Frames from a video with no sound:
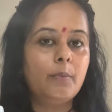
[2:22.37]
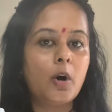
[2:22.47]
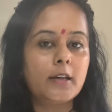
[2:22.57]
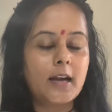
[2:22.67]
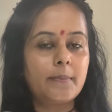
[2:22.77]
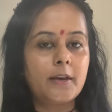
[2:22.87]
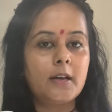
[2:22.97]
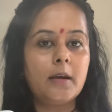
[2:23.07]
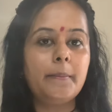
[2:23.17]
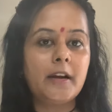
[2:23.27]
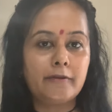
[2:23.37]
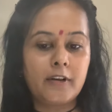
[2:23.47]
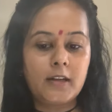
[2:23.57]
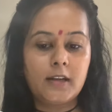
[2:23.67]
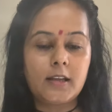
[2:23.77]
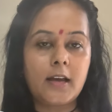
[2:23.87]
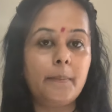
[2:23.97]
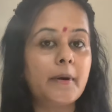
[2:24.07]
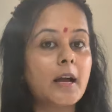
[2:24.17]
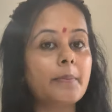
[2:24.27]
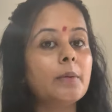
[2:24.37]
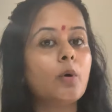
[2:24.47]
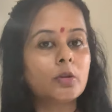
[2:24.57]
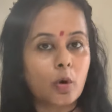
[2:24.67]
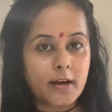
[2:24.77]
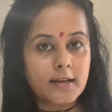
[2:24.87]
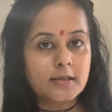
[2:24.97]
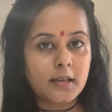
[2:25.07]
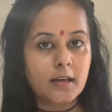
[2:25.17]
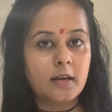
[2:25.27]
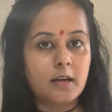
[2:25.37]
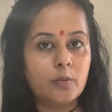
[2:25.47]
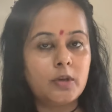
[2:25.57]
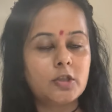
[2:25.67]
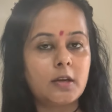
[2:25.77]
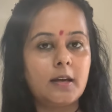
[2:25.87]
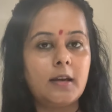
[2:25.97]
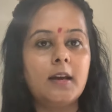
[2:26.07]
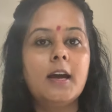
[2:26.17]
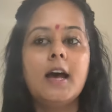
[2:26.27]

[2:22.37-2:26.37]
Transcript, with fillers: बहुत आपके लिए बेनिफिट देता है बट आपकी बहुत ऑयली स्किन नहीं होनी चाहिए